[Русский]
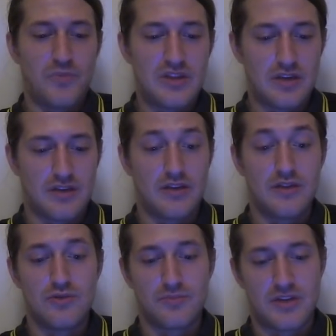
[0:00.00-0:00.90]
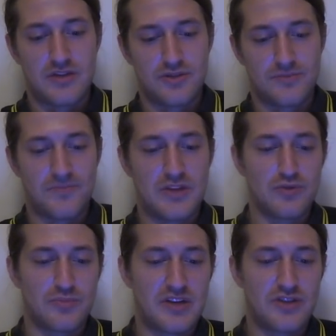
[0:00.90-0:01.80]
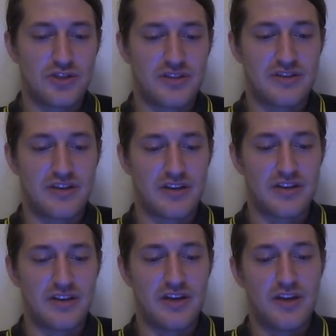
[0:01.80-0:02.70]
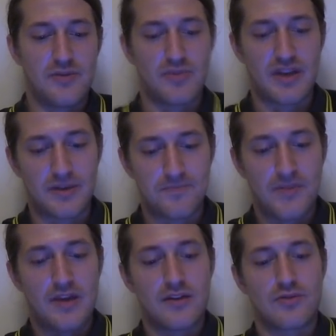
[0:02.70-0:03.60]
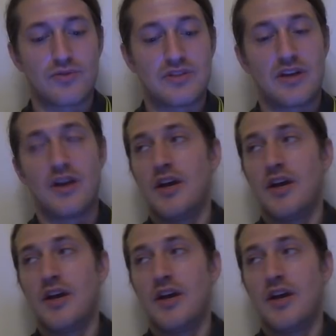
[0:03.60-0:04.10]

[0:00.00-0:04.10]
Итак, идем дальше. Идем дальше, дорогие мои друзья.